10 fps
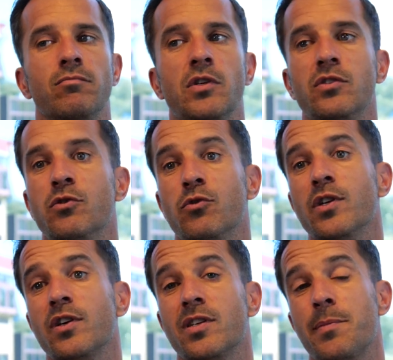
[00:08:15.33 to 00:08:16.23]
Mais se
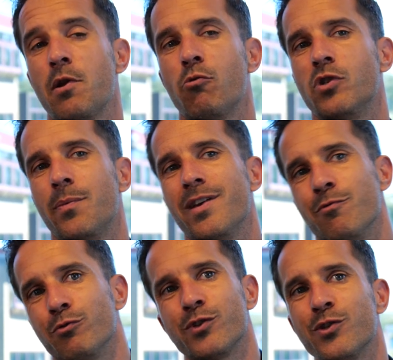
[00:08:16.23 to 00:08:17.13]
dire que c'est maintenant ou jamais,
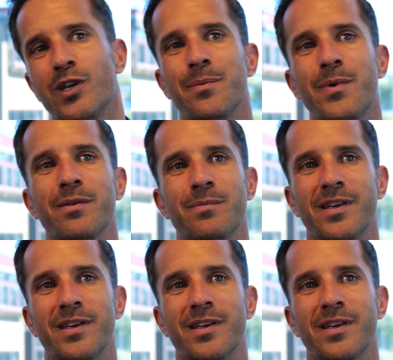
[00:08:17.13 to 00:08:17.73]
non, ça je dirais pas.